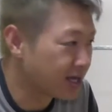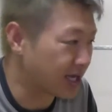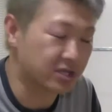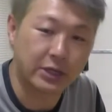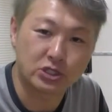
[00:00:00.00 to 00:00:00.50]

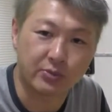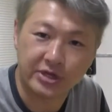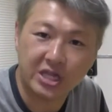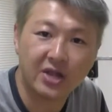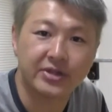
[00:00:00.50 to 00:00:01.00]
やってる人も
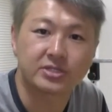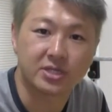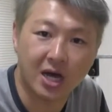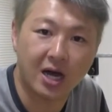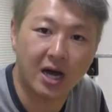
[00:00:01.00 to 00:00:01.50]
いたんで
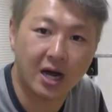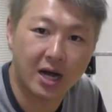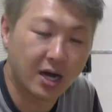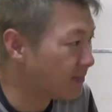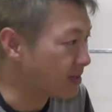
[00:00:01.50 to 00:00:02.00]
す
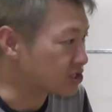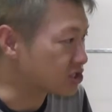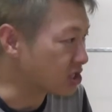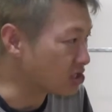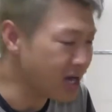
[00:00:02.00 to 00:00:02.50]
がまあ
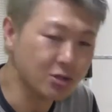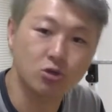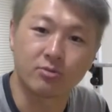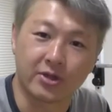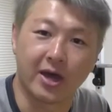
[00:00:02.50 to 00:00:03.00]
実際
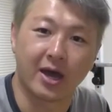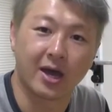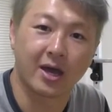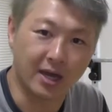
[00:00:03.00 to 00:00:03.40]
タートルもね、